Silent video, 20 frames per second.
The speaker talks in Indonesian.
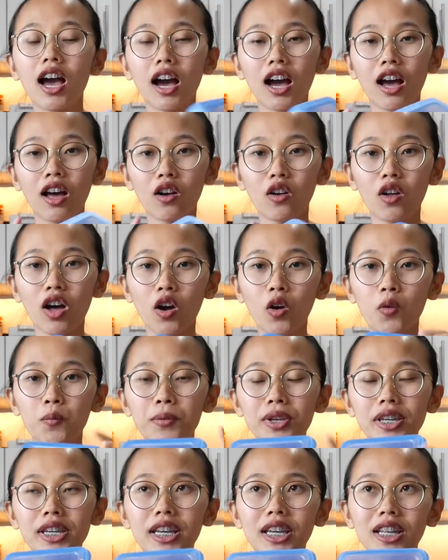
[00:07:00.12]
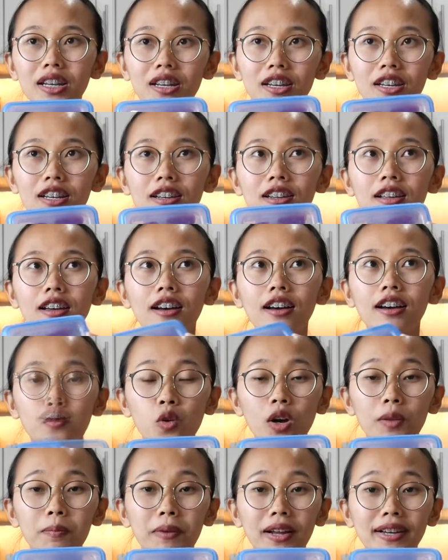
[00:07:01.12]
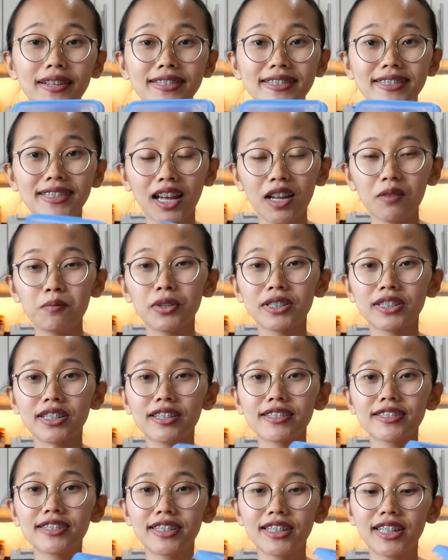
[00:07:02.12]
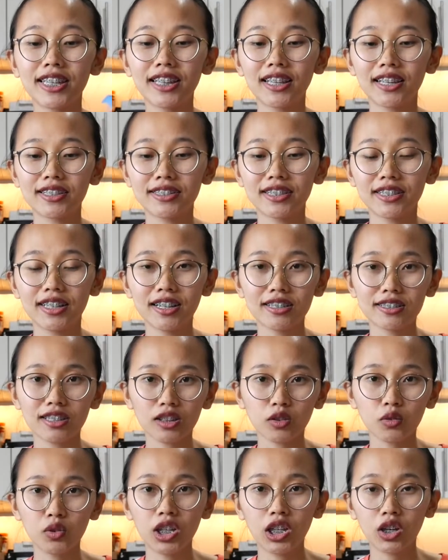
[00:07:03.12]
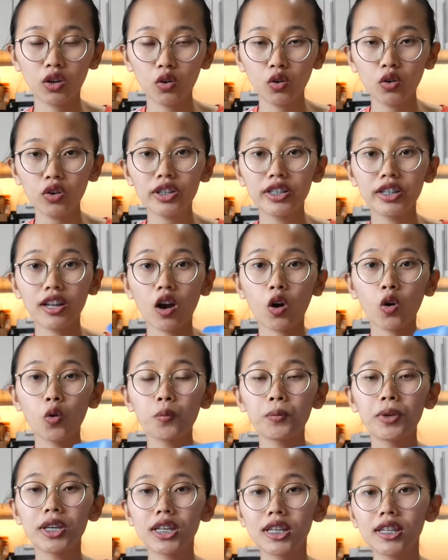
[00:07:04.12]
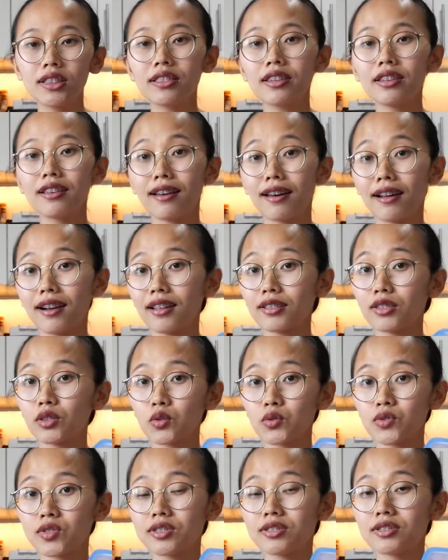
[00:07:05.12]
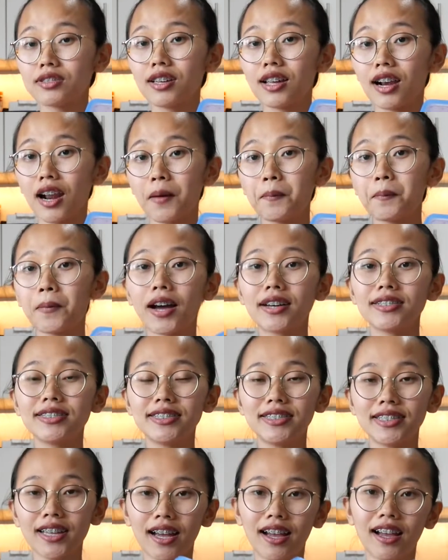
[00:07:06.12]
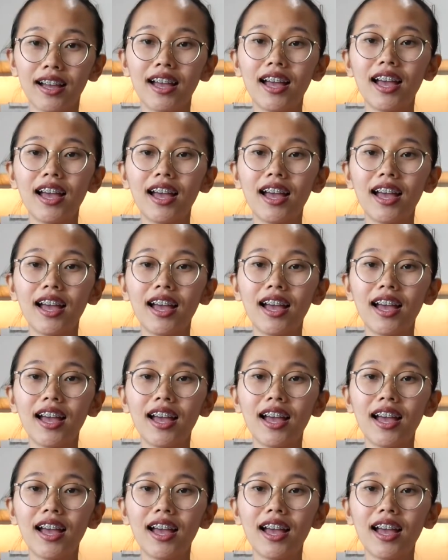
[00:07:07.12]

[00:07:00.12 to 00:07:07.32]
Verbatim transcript: kalau aku bikin buat manisan biasanya sedikit aja dari 1 kilo ini aku bikin 300 gram aja